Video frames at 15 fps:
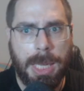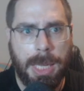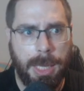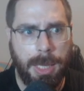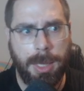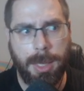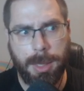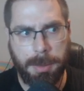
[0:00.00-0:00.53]

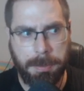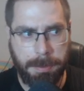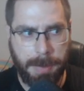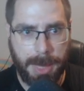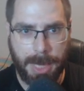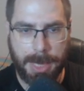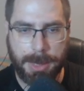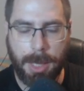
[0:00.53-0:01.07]
y
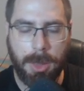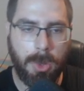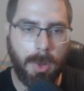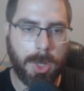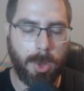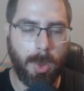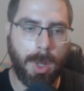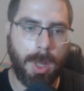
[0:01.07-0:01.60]
mientras
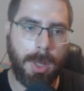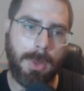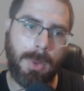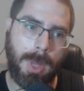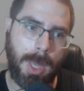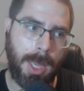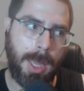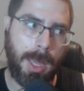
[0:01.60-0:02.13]
tanto ha surgido
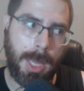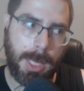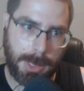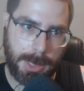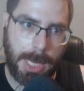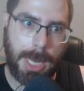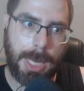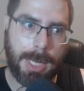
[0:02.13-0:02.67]
que
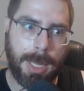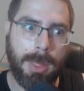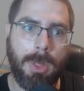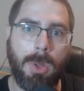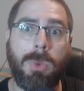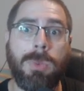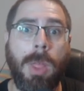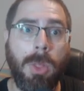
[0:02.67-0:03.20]
se ha
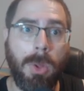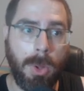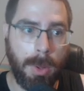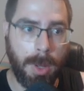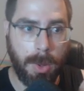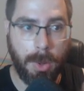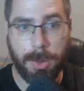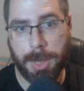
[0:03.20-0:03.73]
alcanzado una
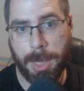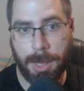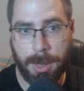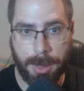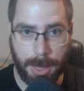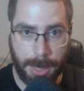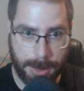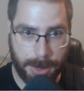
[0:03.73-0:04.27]
nueva cota
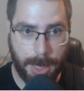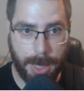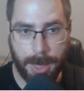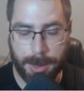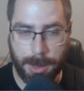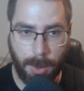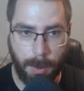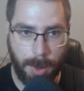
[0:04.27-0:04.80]
de
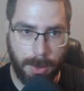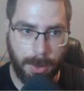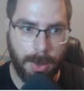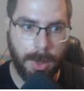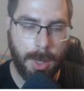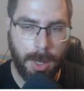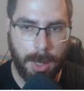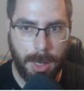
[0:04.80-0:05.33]
descargas del juego.
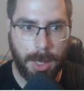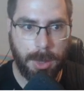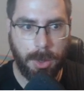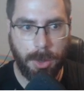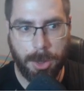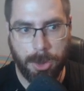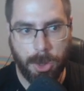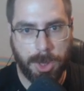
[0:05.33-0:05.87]

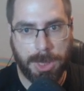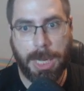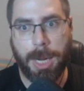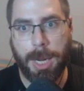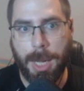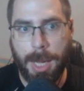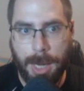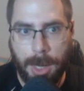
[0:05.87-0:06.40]
Entonces nos están
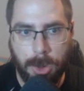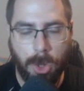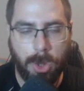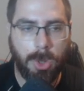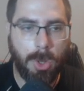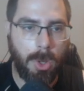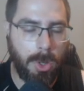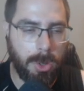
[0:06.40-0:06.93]
regalando
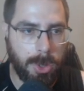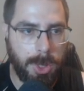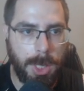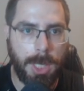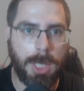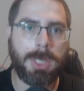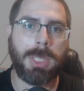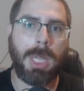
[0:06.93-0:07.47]
todos los
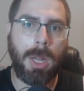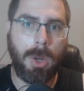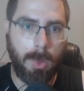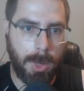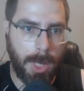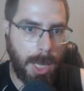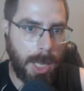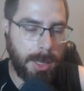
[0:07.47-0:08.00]
días
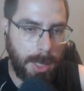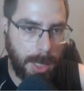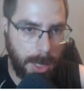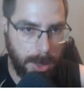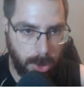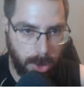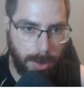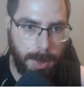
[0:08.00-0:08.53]
alguna cantidad
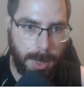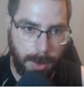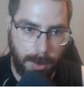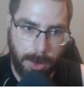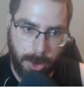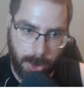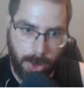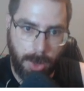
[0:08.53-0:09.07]
de sobre,
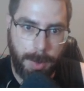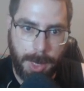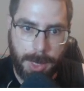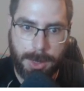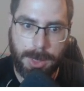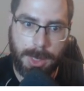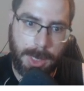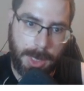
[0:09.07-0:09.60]
unos
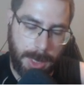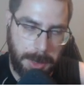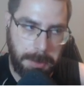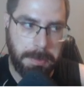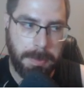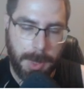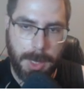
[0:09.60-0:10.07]
sobres y